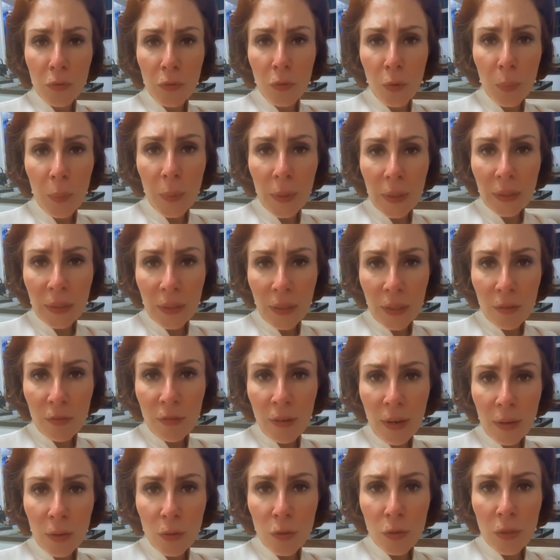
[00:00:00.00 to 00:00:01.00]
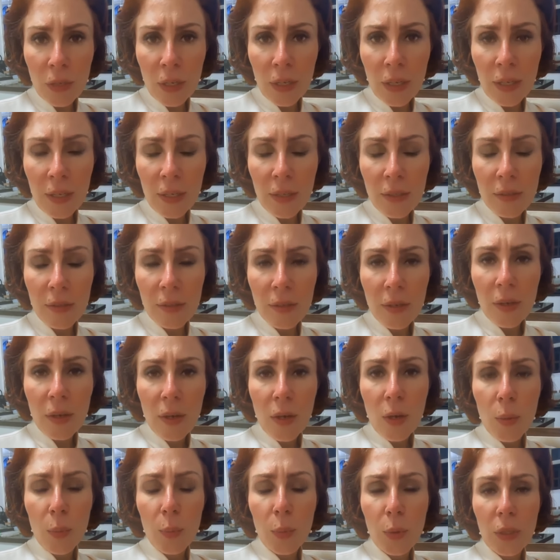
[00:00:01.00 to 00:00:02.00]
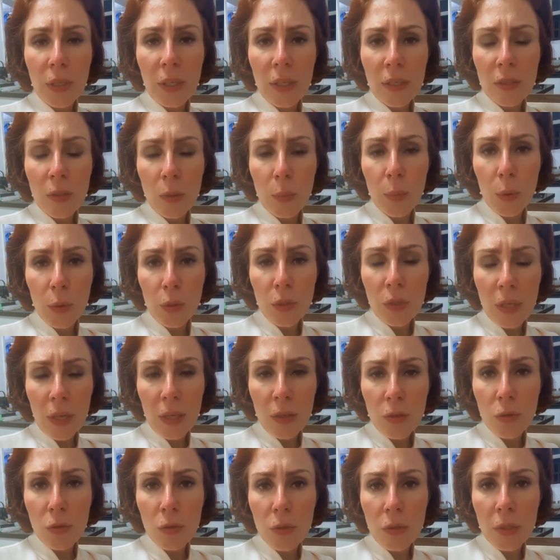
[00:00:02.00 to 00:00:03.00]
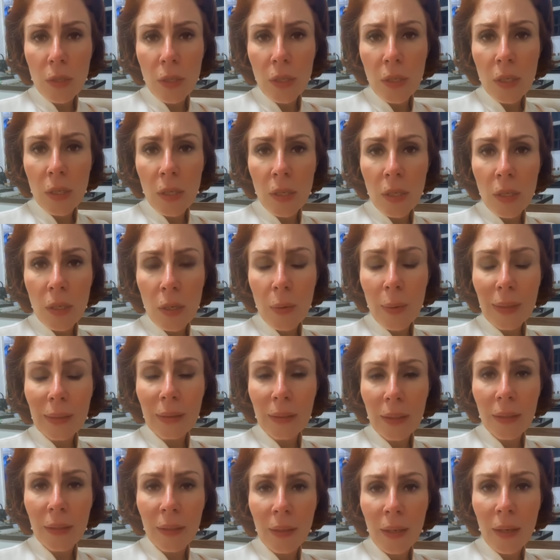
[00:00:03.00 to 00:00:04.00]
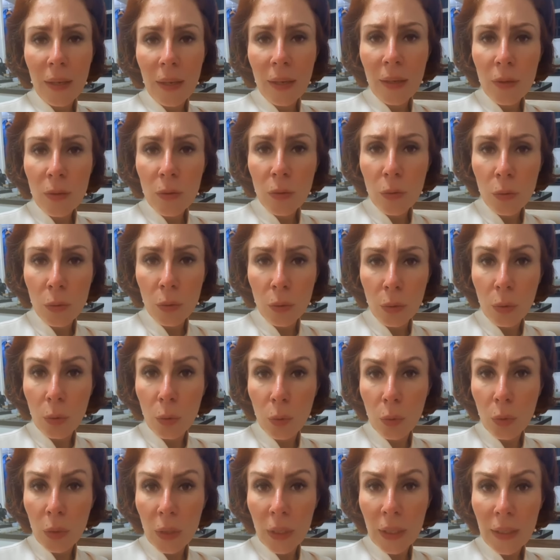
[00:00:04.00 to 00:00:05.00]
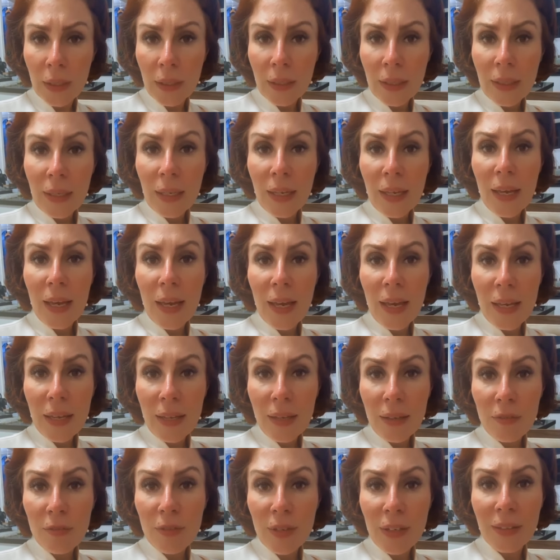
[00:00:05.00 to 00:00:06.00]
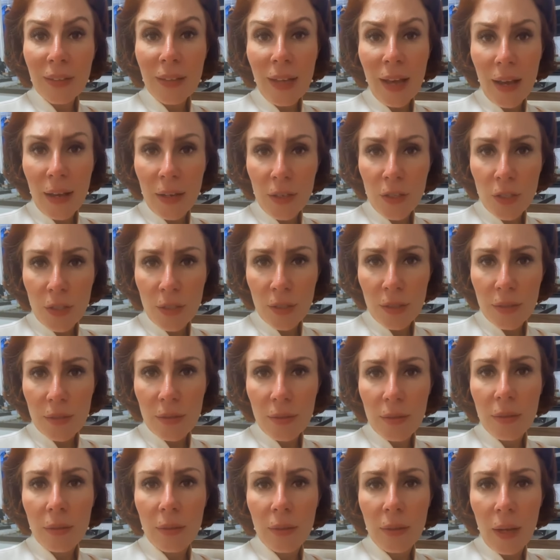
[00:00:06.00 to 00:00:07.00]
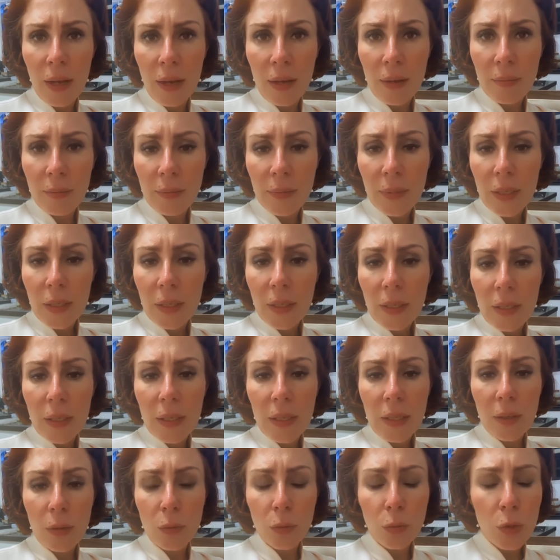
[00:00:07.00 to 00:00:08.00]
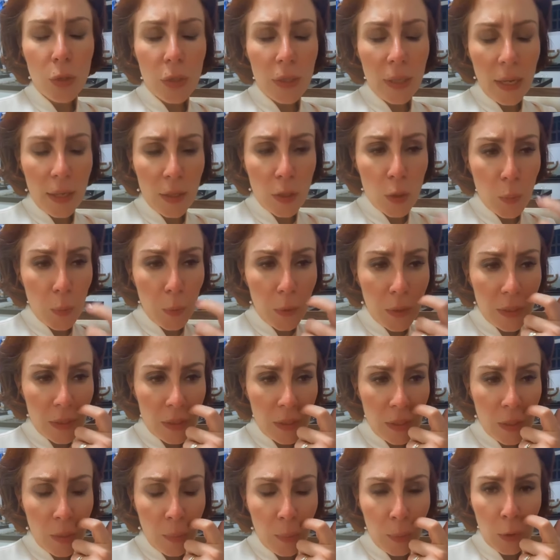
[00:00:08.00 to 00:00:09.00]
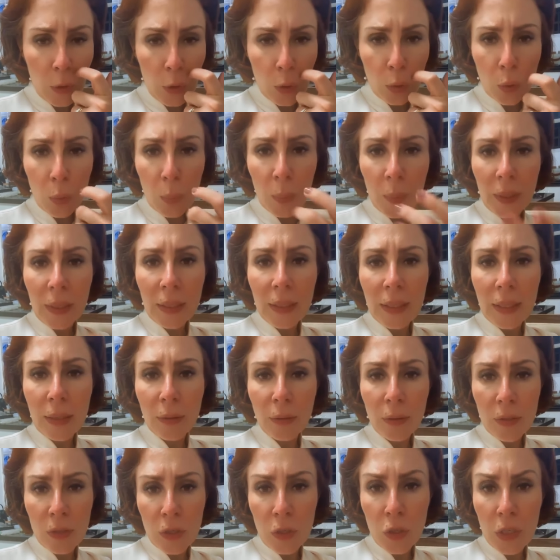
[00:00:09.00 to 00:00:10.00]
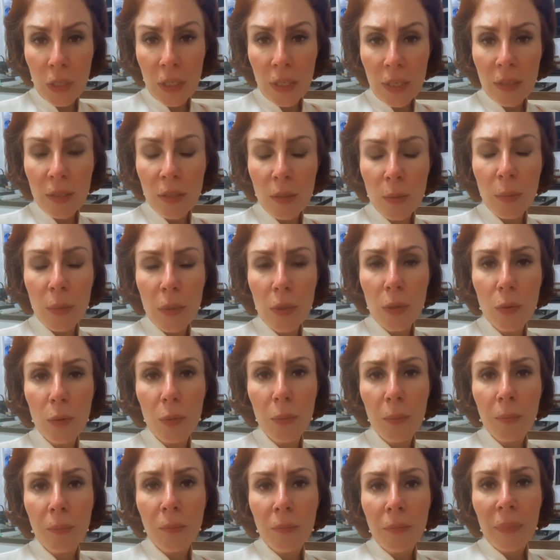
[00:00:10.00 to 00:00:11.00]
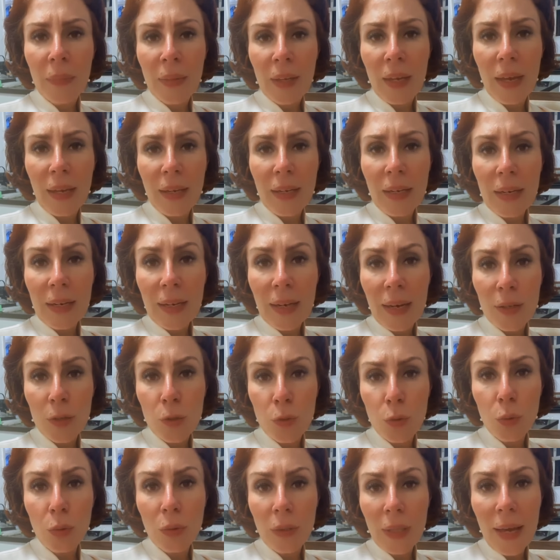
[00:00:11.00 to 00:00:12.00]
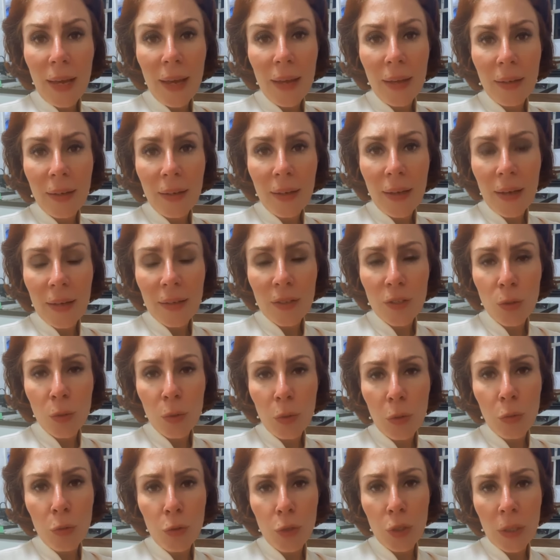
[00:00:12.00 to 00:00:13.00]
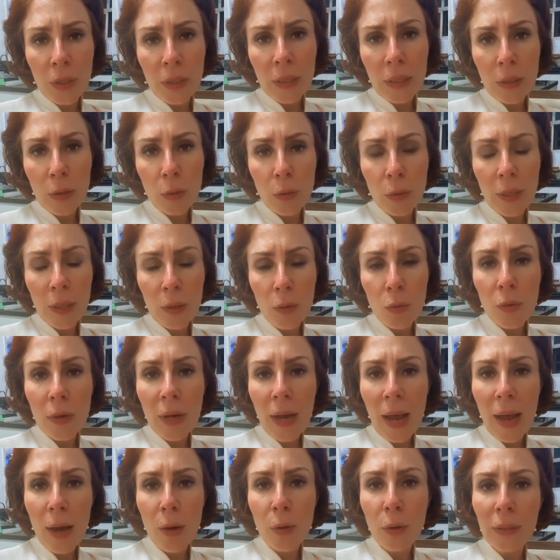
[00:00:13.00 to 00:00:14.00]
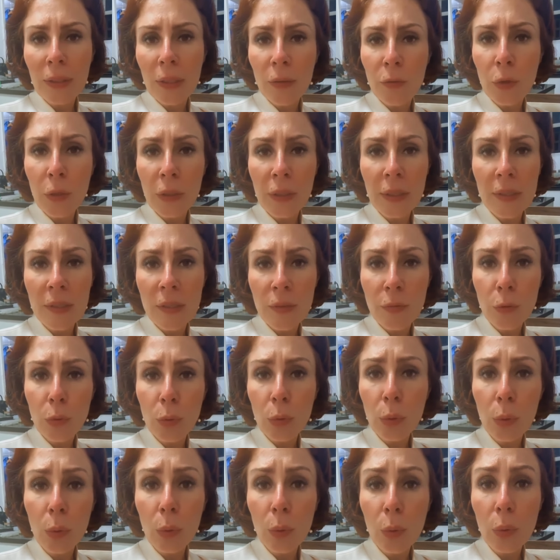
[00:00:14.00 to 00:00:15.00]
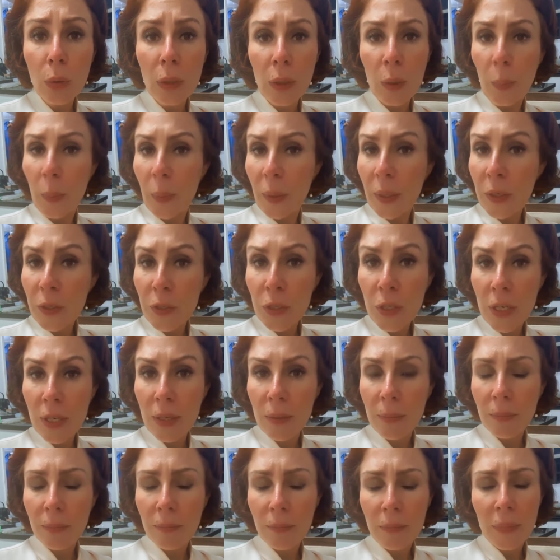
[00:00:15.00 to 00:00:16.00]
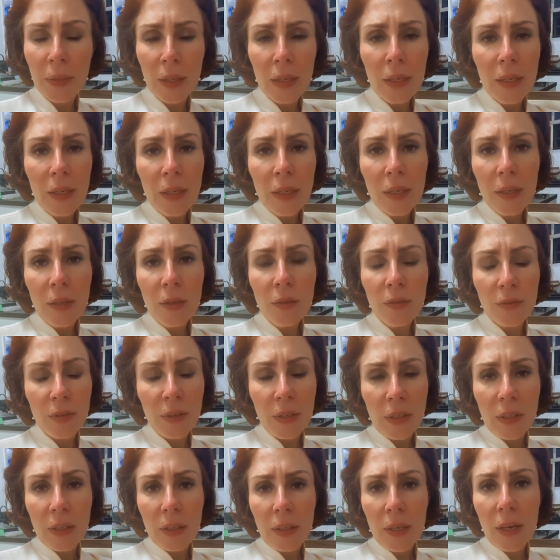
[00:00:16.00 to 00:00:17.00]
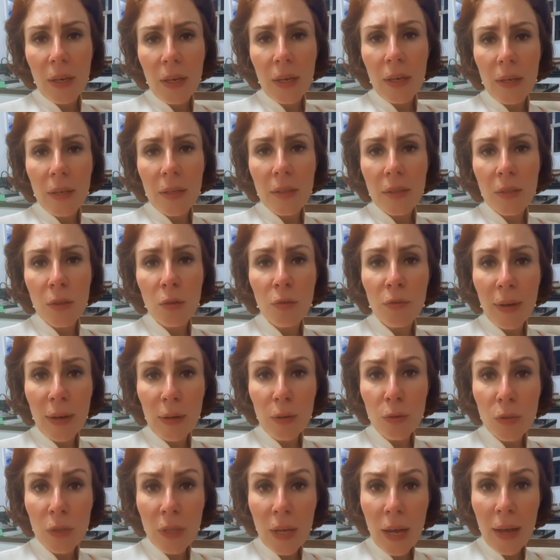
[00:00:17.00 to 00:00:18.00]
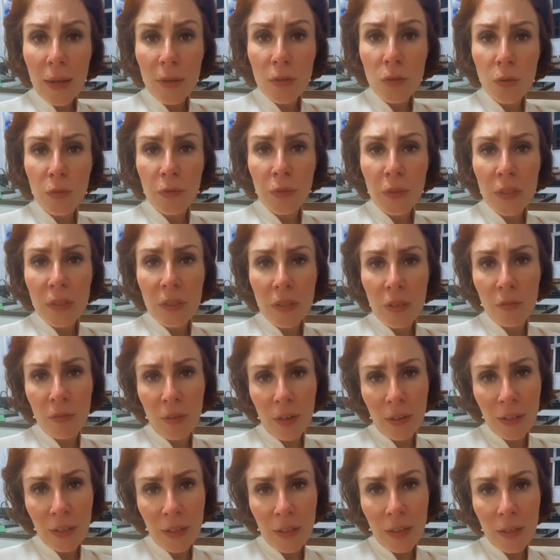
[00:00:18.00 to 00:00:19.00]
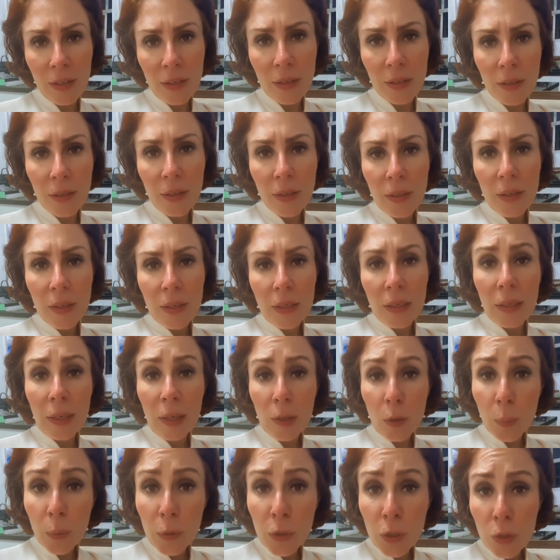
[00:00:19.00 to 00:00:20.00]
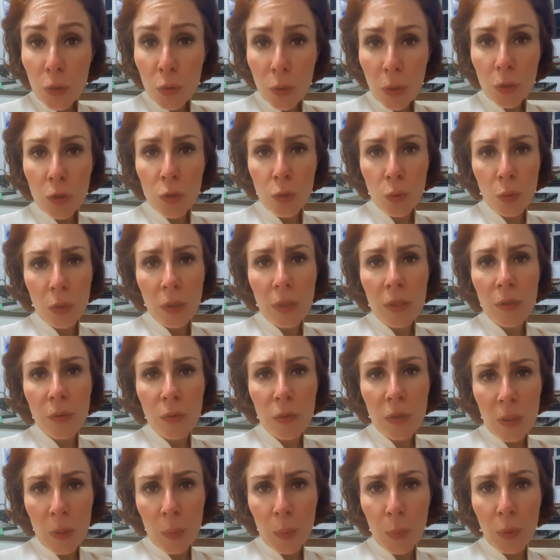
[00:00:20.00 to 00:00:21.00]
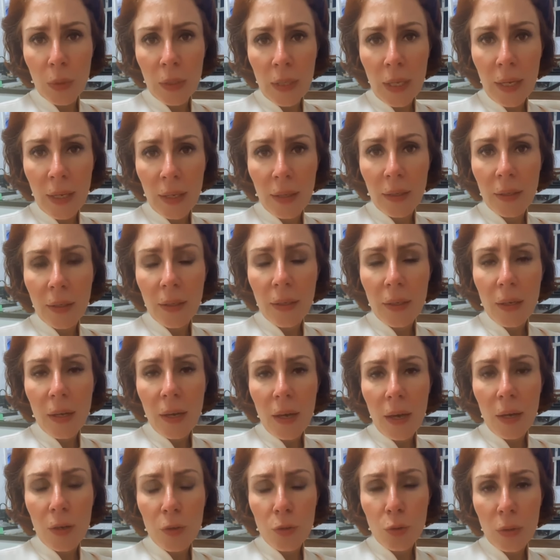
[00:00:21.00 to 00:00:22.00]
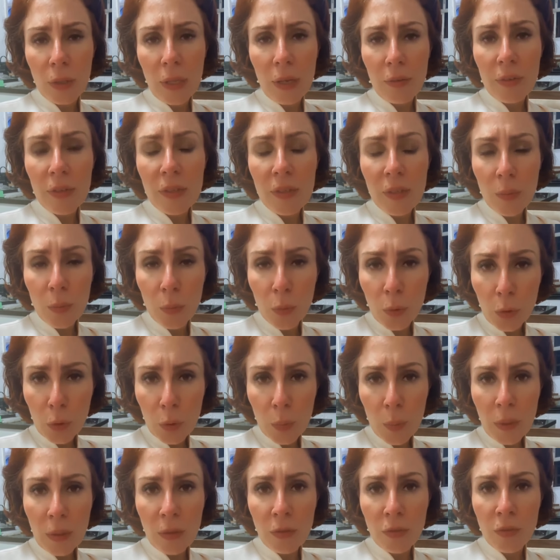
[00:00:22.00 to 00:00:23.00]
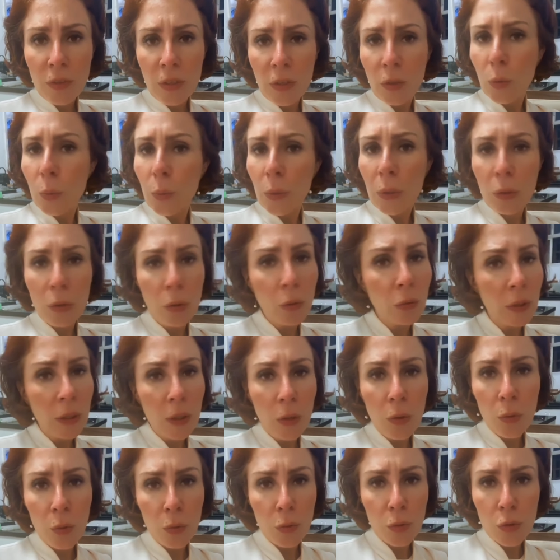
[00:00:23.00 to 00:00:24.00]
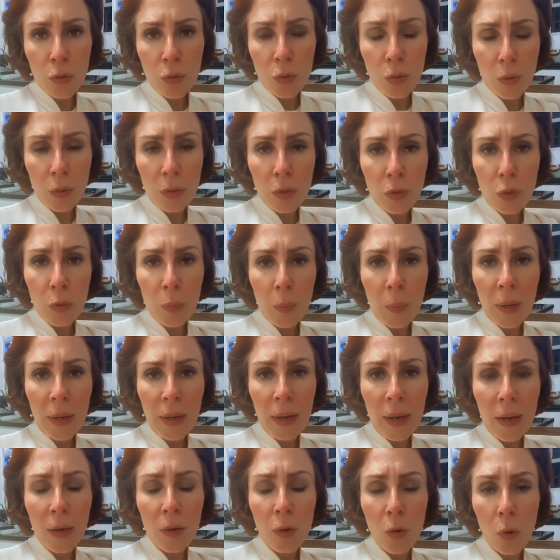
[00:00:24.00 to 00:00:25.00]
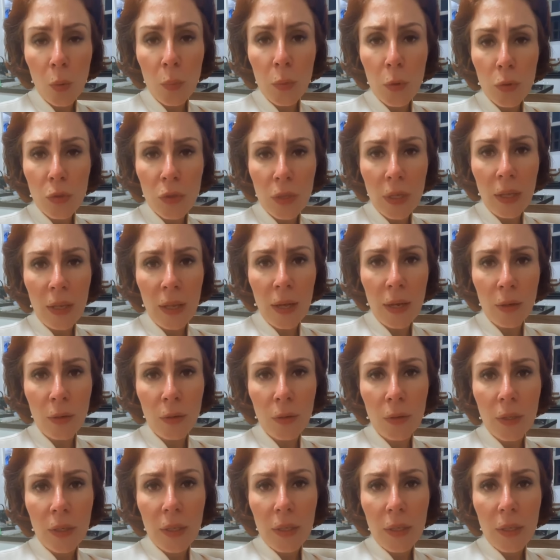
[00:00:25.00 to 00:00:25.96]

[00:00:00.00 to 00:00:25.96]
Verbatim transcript: vou perder vários deles, porque são processos em que eu ataquei o Lula em verdades, tá? Ah, um dos casos, por exemplo, que eu estou perdendo, esse de 15 mil, é aquele caso do TRE do Rio de Janeiro, que era um carro que estava com adesivo do Lula, eu perdi. Enfim, é, são vários casos, eu fiz essa vaquinha e quero pedir sua ajuda. Se você puder ajudar, vai ser muito bem-vindo, porque eu não tenho condições de pagar com o meu salário